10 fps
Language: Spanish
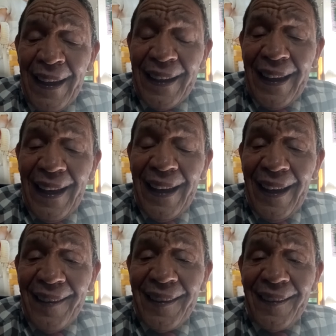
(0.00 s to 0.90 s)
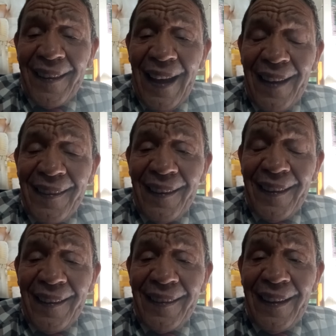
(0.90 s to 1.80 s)
que esas
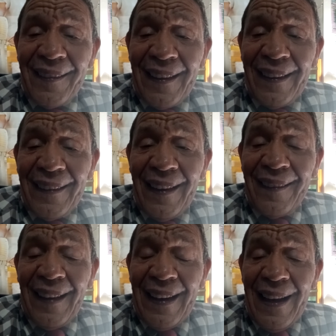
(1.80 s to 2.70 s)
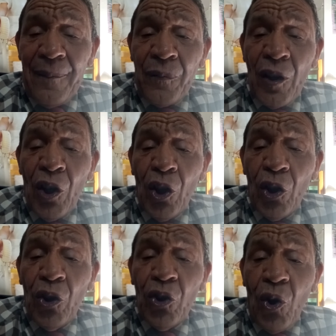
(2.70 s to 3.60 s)
casas que se les, les, darán
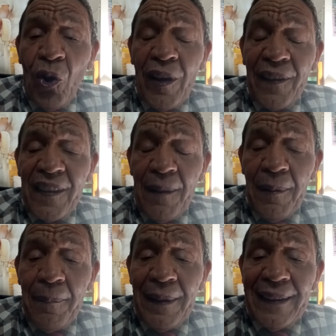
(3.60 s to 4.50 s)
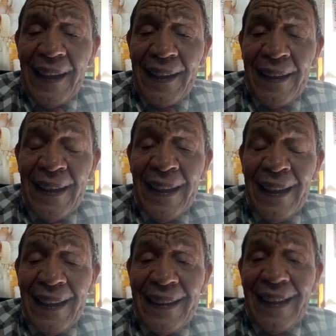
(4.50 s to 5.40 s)
no las deben vender
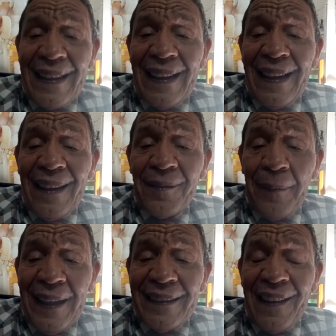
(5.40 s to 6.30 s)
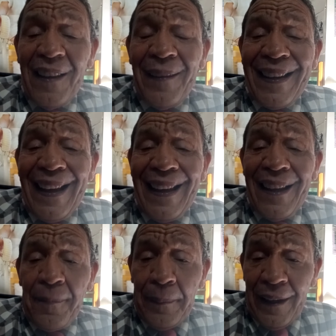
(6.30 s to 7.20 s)
y que las venda debe
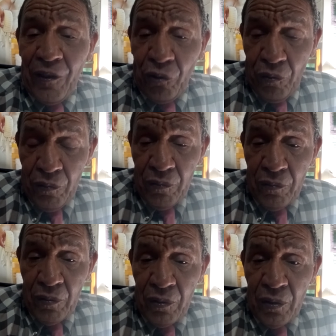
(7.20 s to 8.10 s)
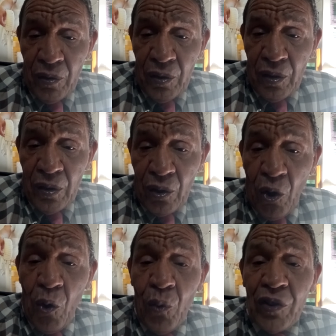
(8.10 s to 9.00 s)
caer preso,
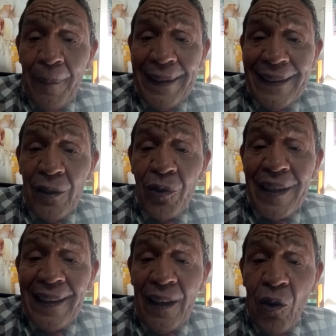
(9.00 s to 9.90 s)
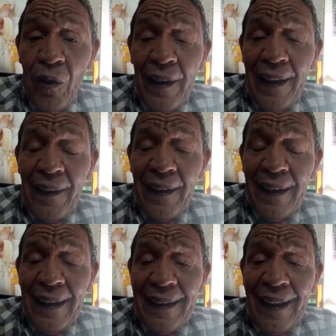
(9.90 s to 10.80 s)
conjuntamente con quien
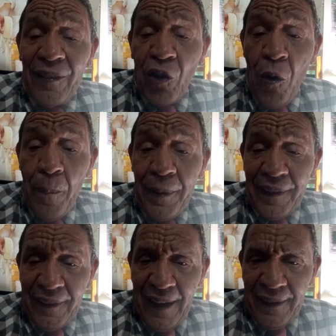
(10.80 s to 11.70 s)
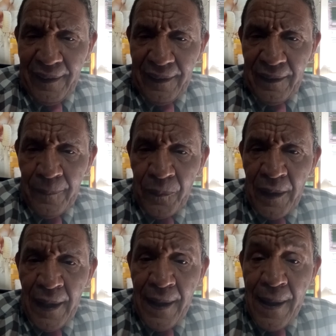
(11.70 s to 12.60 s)
las compre esas casas.
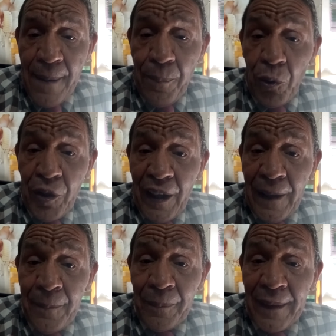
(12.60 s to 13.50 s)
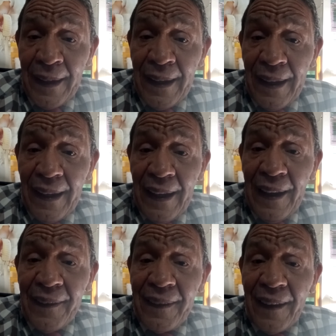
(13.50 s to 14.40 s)
Porque
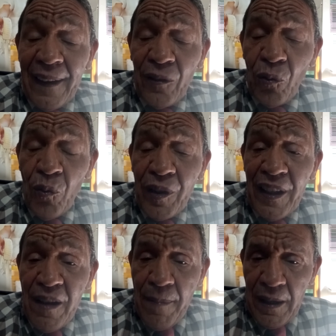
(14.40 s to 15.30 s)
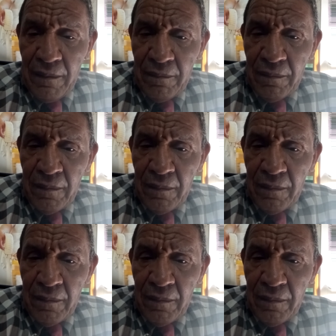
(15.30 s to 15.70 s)
ese es un crimen.